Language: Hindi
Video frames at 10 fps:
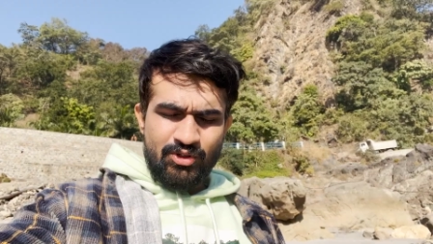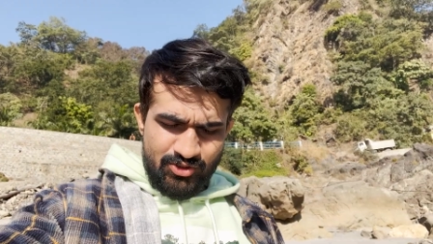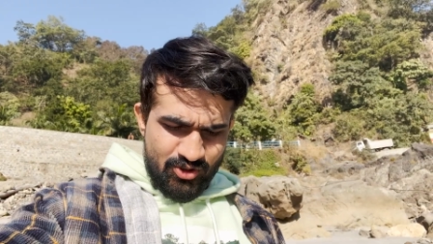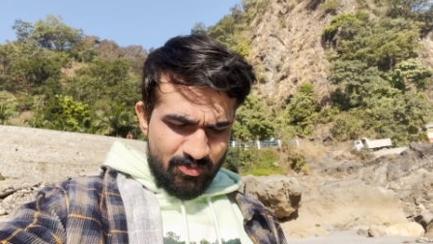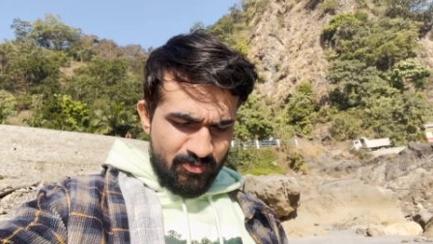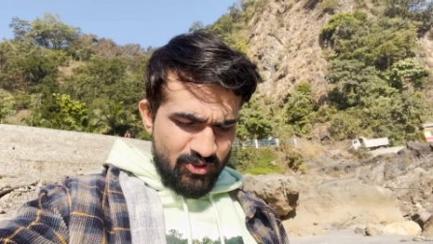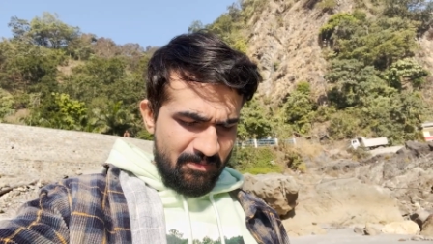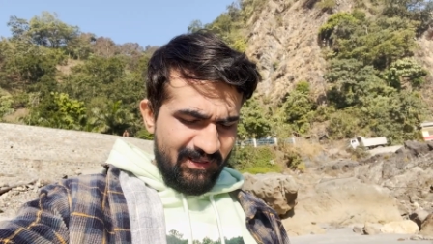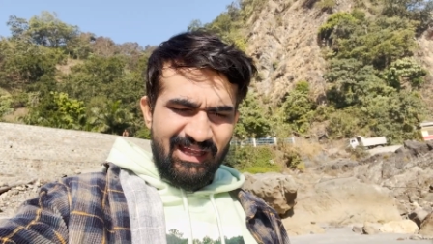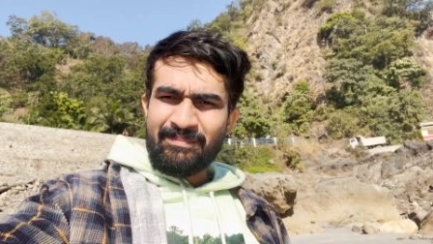दोस्तों मुझे
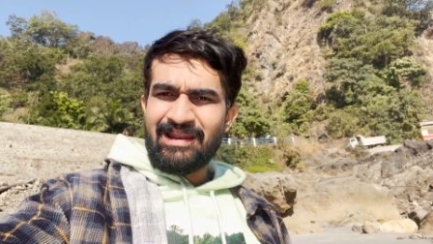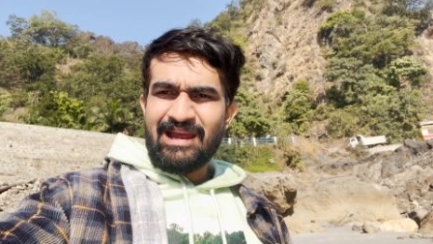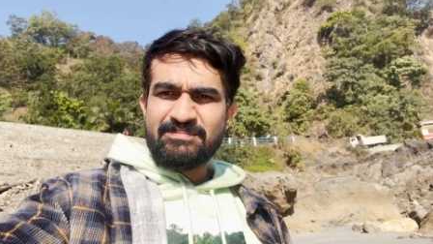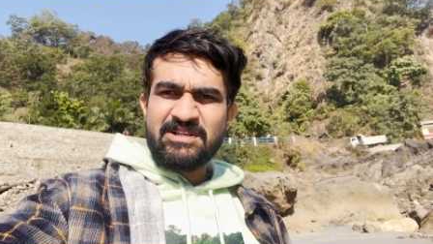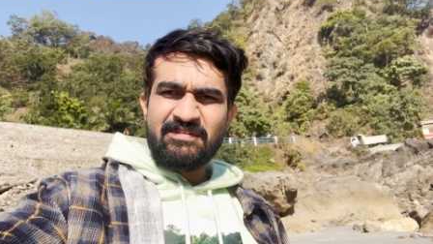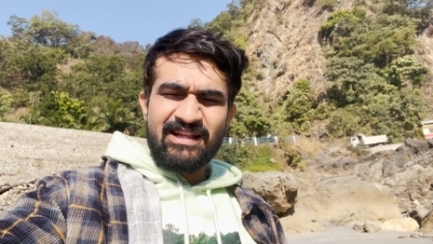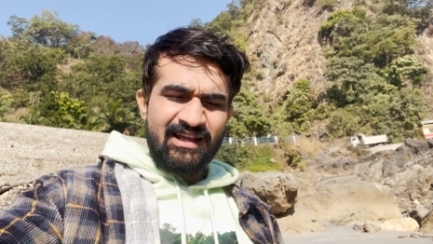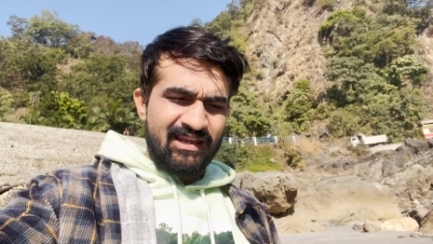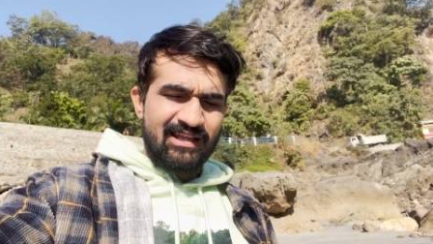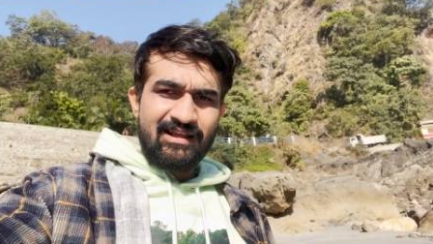पता है मैंने आपसे वादा
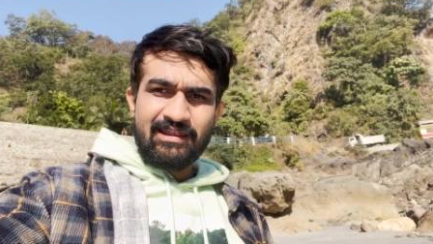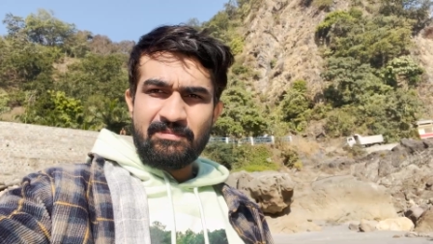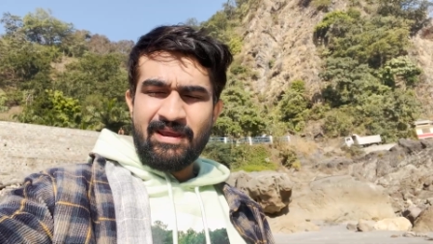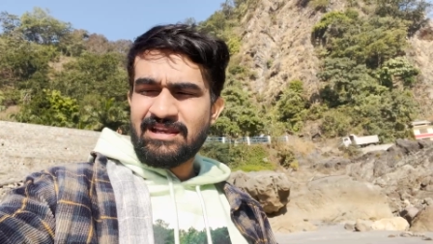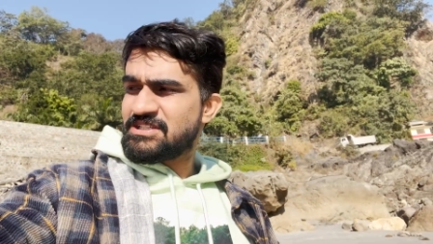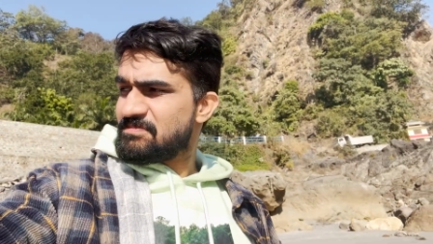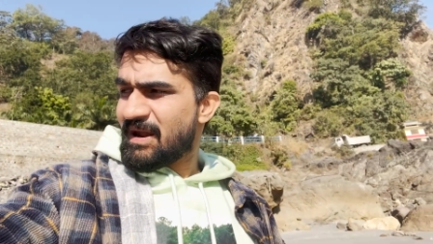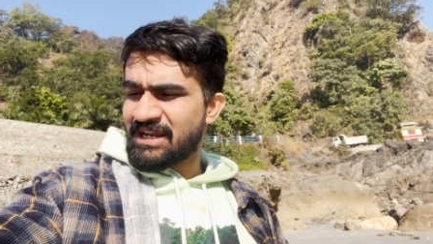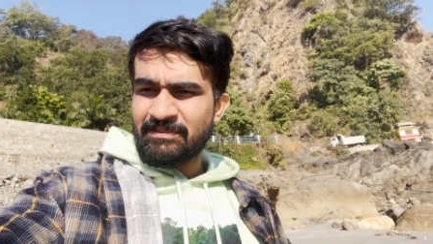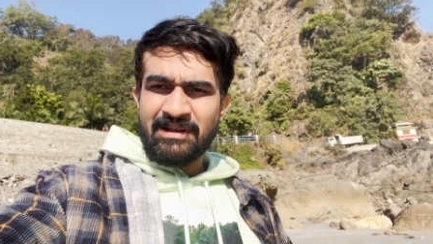किया था कि मैं इस
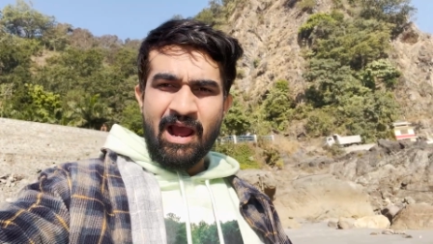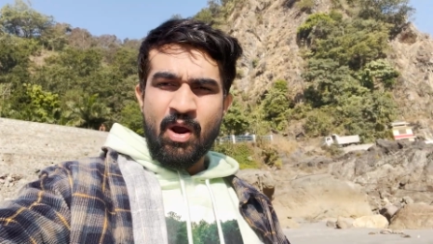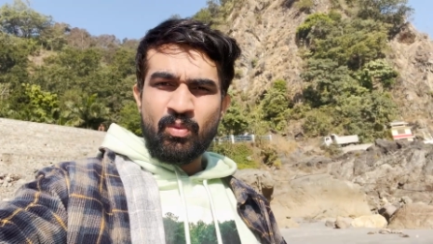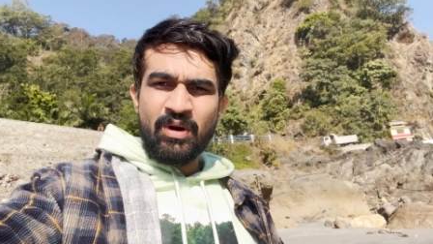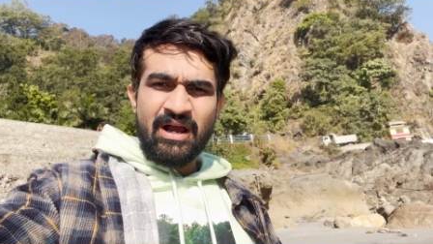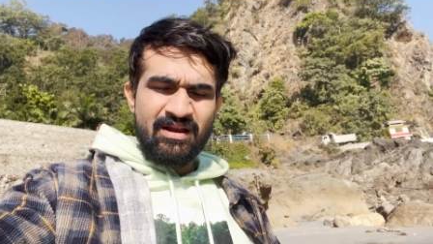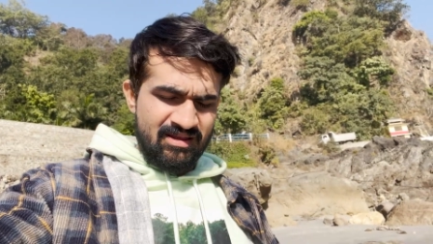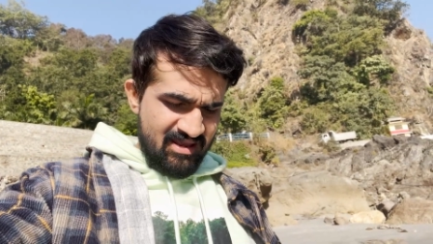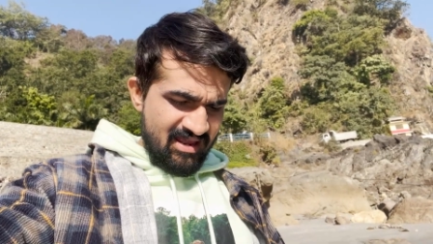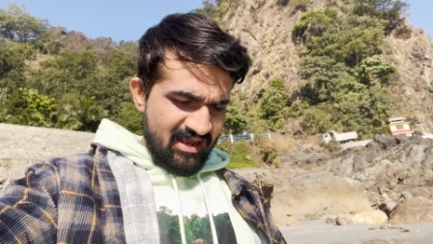पानी में नहाऊंगा
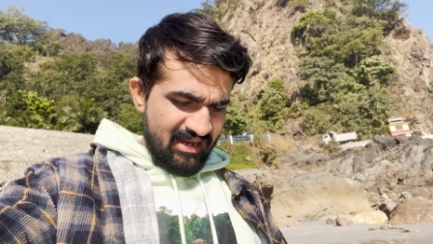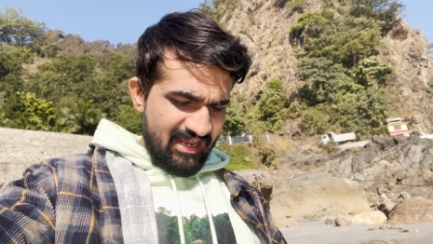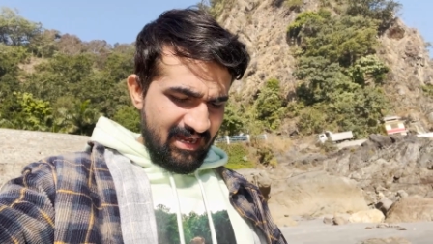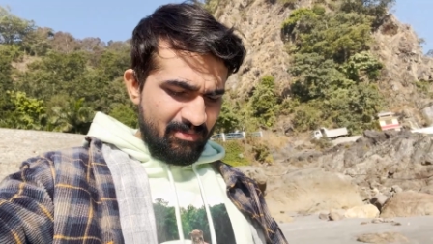लेकिन